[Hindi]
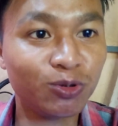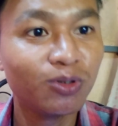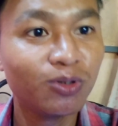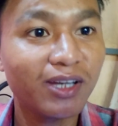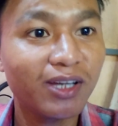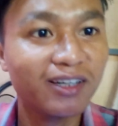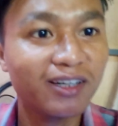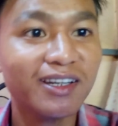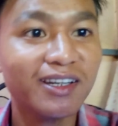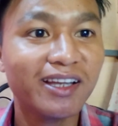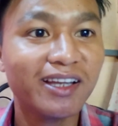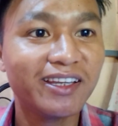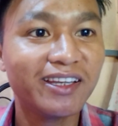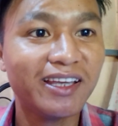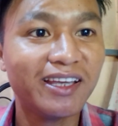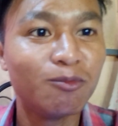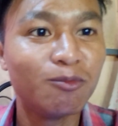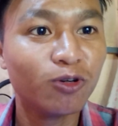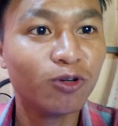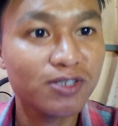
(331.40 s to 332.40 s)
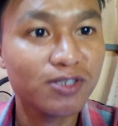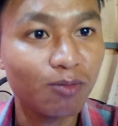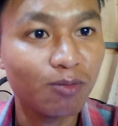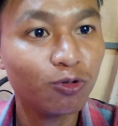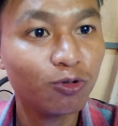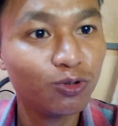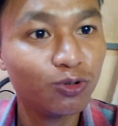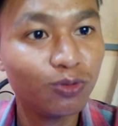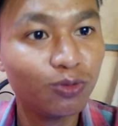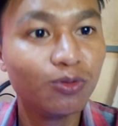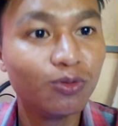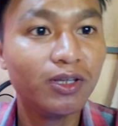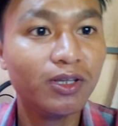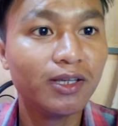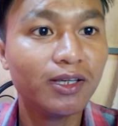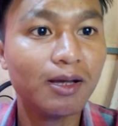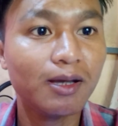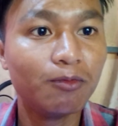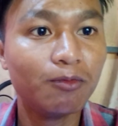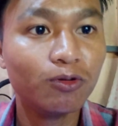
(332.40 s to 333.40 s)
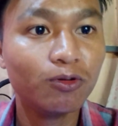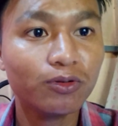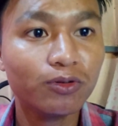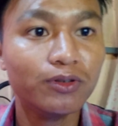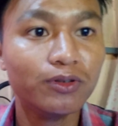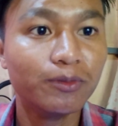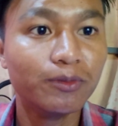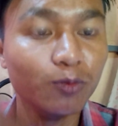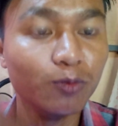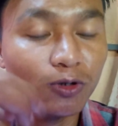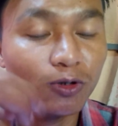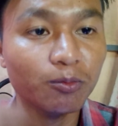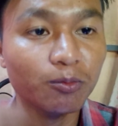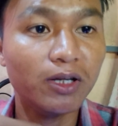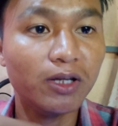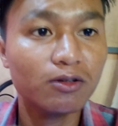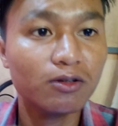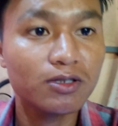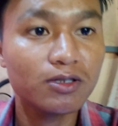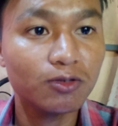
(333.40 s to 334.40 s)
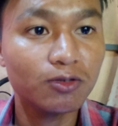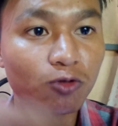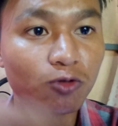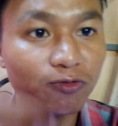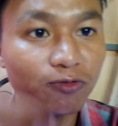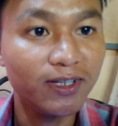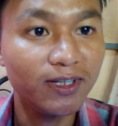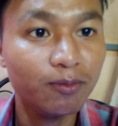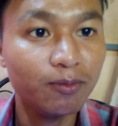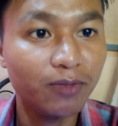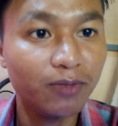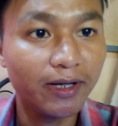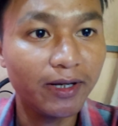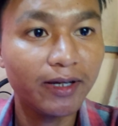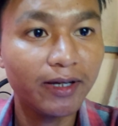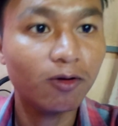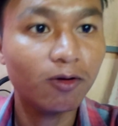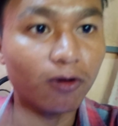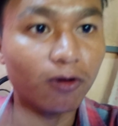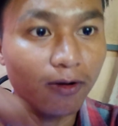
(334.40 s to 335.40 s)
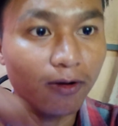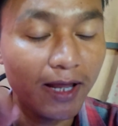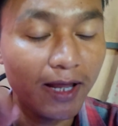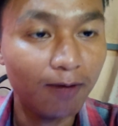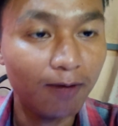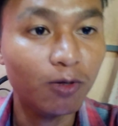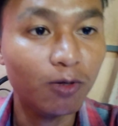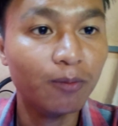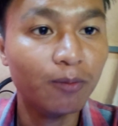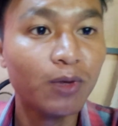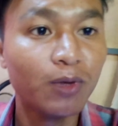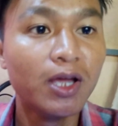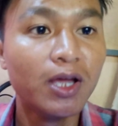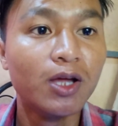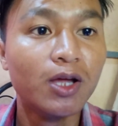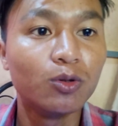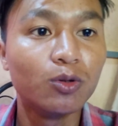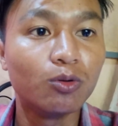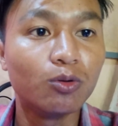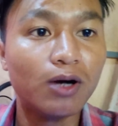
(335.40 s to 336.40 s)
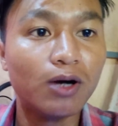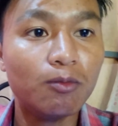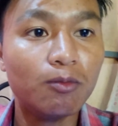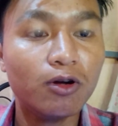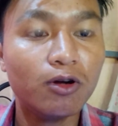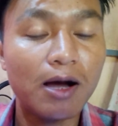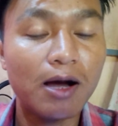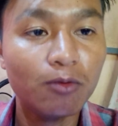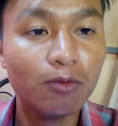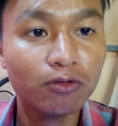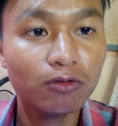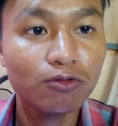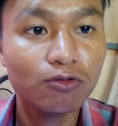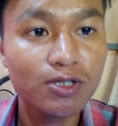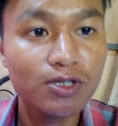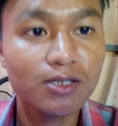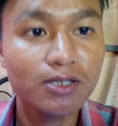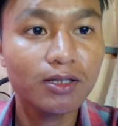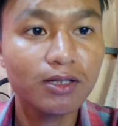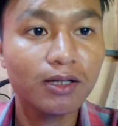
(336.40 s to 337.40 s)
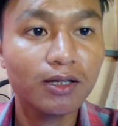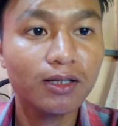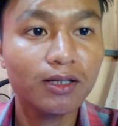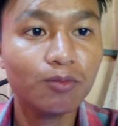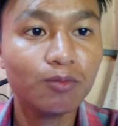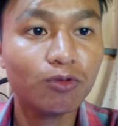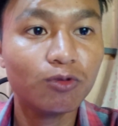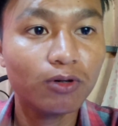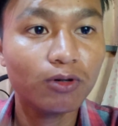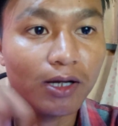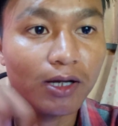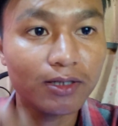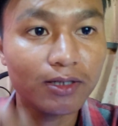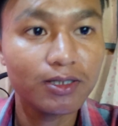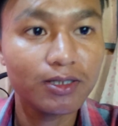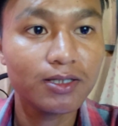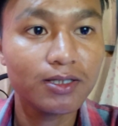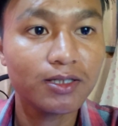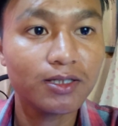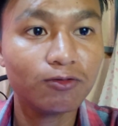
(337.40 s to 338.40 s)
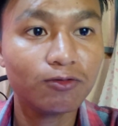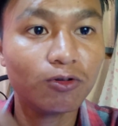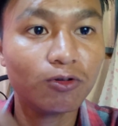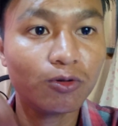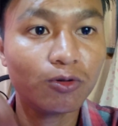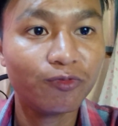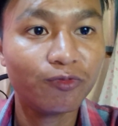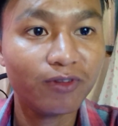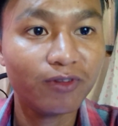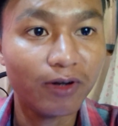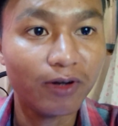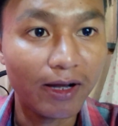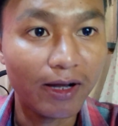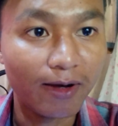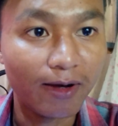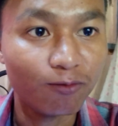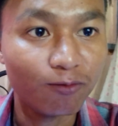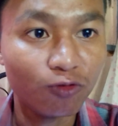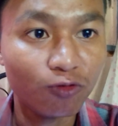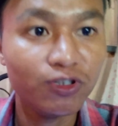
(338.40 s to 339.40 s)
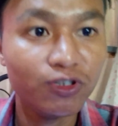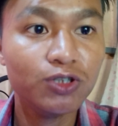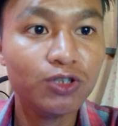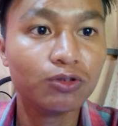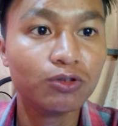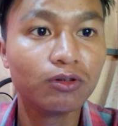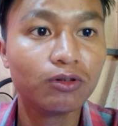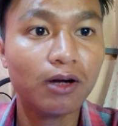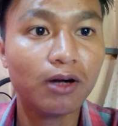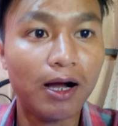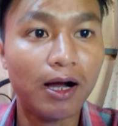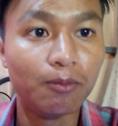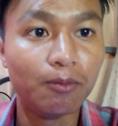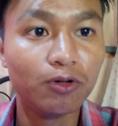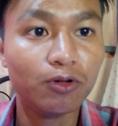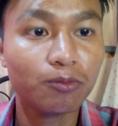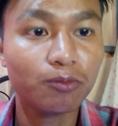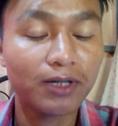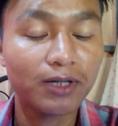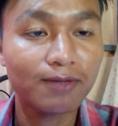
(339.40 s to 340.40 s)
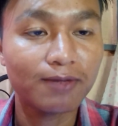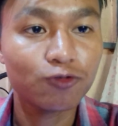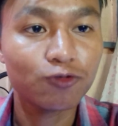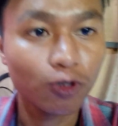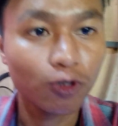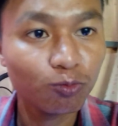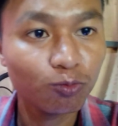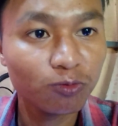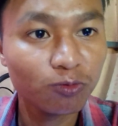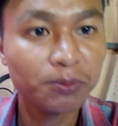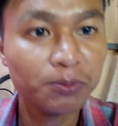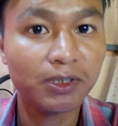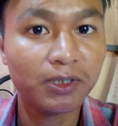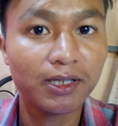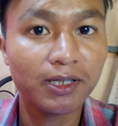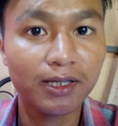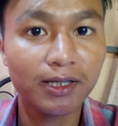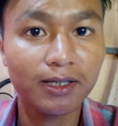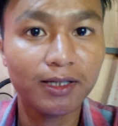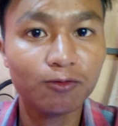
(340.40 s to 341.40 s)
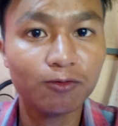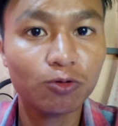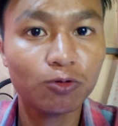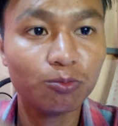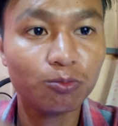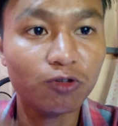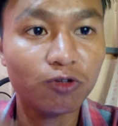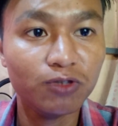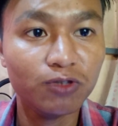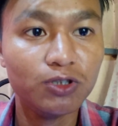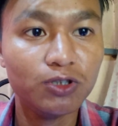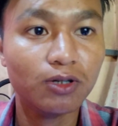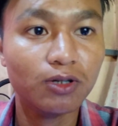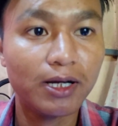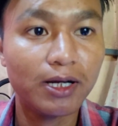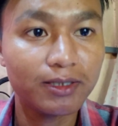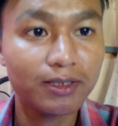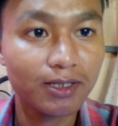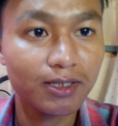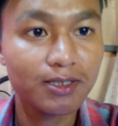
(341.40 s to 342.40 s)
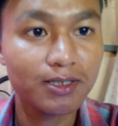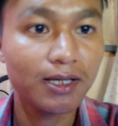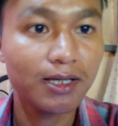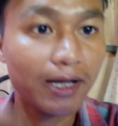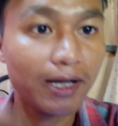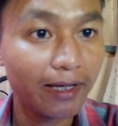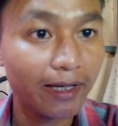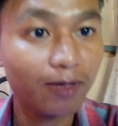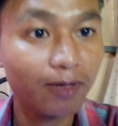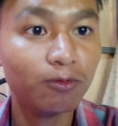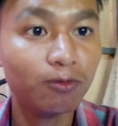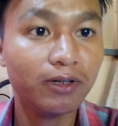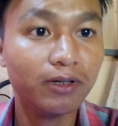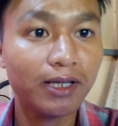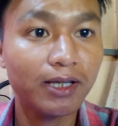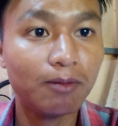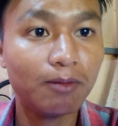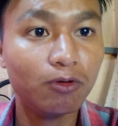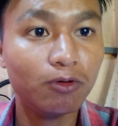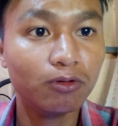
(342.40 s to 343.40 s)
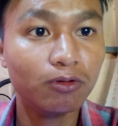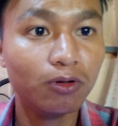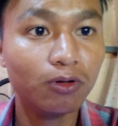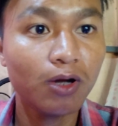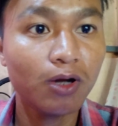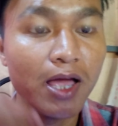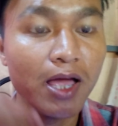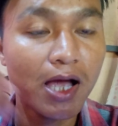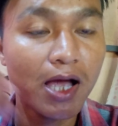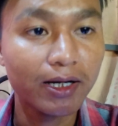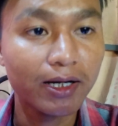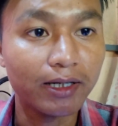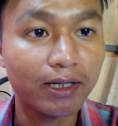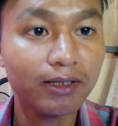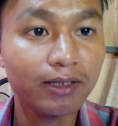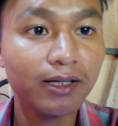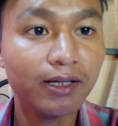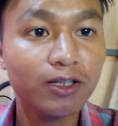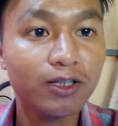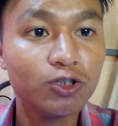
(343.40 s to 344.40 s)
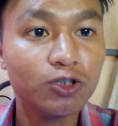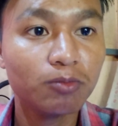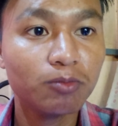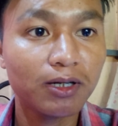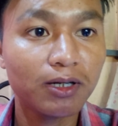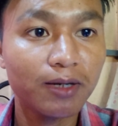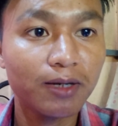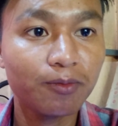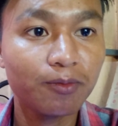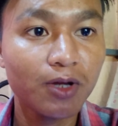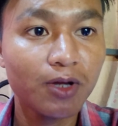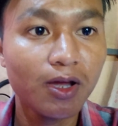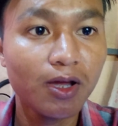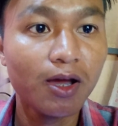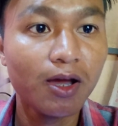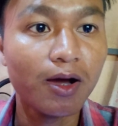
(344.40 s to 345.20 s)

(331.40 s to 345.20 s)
जरूर कर देना कि आप लोग का सपोर्ट जरूरी है कि हम लोग बहुत मेहनत से वो फिल्म बनाएगा और एल्बम तो आप लोग हम लोग कोशिश करेंगे के बहुत अच्छे से वो मूवी जो हम लोग मतलब शॉर्ट मूवी बना रहे वो मूवी जो अच्छा से आए बोल के आप लोग को कंटेंट जो मतलब